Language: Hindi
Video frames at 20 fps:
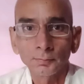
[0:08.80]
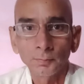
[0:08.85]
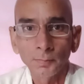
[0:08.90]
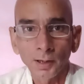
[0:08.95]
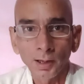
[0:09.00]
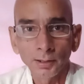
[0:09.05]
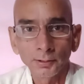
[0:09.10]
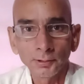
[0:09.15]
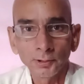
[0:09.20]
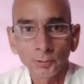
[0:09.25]

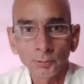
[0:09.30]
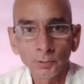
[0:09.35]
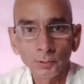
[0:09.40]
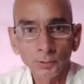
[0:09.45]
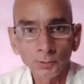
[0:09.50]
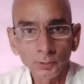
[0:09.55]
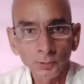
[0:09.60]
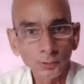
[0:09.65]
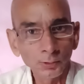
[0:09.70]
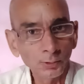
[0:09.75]
पांडवों
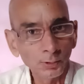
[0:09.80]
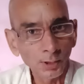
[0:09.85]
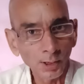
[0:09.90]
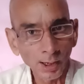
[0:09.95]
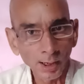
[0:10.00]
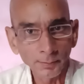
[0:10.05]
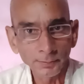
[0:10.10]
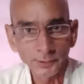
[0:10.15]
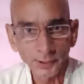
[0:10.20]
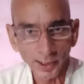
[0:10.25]
को
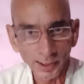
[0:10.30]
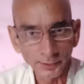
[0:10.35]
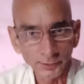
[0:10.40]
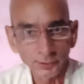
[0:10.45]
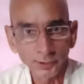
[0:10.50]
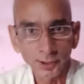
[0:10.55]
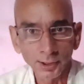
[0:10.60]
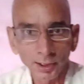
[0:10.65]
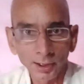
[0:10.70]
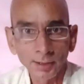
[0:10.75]
आप
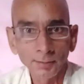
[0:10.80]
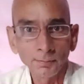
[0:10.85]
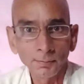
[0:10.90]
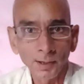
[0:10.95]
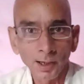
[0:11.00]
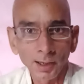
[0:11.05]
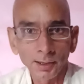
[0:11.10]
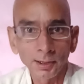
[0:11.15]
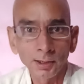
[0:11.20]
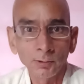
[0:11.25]
जानते हैं
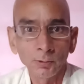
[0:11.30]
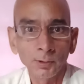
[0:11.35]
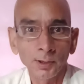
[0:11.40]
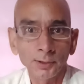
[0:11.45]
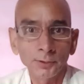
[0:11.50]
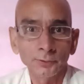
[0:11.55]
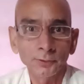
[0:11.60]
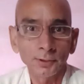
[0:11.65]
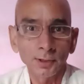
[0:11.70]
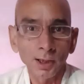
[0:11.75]
बारह
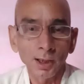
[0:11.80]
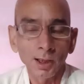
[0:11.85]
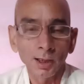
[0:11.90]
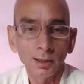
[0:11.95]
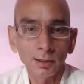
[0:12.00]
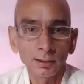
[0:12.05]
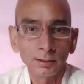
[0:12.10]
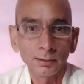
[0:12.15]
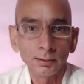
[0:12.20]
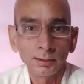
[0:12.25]
वर्ष का
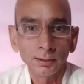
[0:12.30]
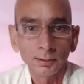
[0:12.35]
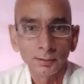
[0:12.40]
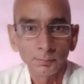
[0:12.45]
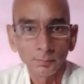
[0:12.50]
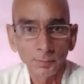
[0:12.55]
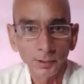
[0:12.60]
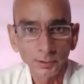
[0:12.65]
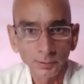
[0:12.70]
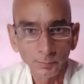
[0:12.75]

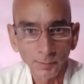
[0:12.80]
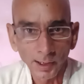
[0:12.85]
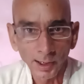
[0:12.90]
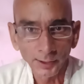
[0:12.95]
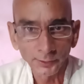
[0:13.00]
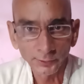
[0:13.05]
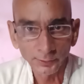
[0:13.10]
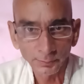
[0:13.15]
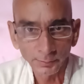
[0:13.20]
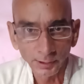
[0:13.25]

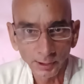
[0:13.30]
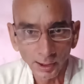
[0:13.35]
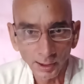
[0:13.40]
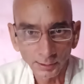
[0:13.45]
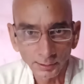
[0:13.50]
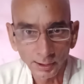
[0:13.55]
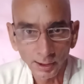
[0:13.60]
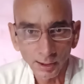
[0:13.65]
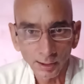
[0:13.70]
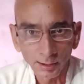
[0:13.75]
वनवास मिला
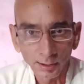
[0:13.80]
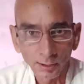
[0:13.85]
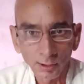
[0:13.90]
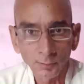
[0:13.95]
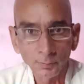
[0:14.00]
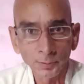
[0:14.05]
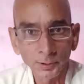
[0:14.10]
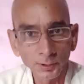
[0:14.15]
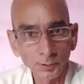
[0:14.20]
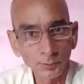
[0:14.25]
था
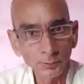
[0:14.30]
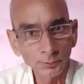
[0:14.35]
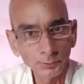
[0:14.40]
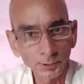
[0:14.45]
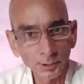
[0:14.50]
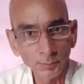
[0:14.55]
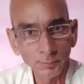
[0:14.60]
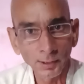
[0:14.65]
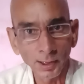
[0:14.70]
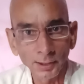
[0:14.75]
और फिर
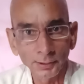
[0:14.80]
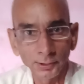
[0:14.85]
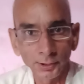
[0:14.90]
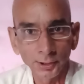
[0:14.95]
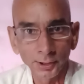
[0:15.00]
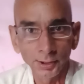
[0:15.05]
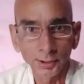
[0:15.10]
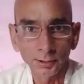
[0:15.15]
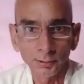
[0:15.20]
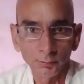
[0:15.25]
उसके बाद
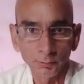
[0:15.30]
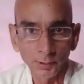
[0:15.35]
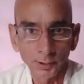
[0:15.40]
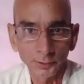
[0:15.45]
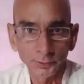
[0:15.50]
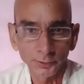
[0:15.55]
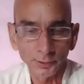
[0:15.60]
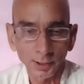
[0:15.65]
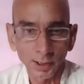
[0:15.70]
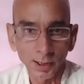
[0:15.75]
एक
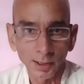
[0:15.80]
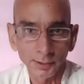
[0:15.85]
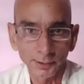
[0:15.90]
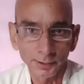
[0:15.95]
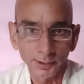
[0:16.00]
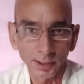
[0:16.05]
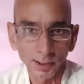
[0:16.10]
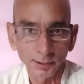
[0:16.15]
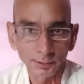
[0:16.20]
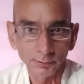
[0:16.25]
वर्ष का
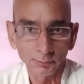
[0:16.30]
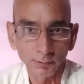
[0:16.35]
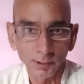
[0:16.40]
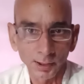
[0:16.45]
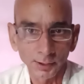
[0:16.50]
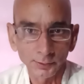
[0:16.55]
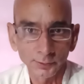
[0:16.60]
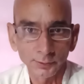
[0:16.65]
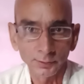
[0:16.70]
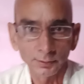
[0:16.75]

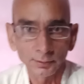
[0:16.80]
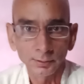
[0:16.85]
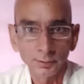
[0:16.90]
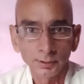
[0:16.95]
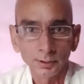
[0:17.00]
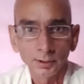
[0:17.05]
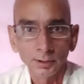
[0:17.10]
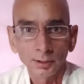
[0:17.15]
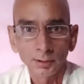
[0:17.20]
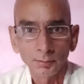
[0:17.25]
अज्ञातवास
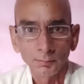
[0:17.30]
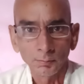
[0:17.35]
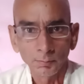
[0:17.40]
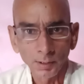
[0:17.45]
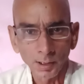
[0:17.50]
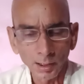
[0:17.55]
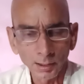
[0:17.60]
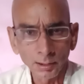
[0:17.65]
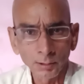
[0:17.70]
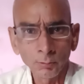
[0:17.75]

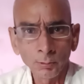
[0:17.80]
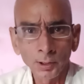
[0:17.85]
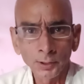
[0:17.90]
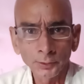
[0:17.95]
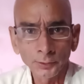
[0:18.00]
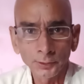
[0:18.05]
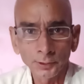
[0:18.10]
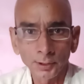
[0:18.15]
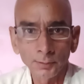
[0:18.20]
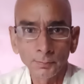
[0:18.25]
बारह
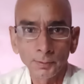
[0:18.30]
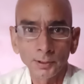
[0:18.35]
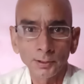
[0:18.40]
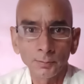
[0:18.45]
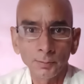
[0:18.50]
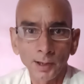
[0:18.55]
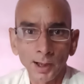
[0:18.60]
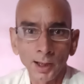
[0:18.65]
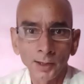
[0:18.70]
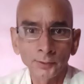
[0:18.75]
वर्ष के
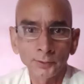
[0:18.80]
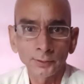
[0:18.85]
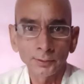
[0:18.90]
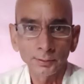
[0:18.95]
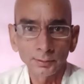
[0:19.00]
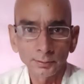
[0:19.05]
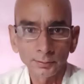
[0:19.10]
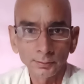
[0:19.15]
वनवास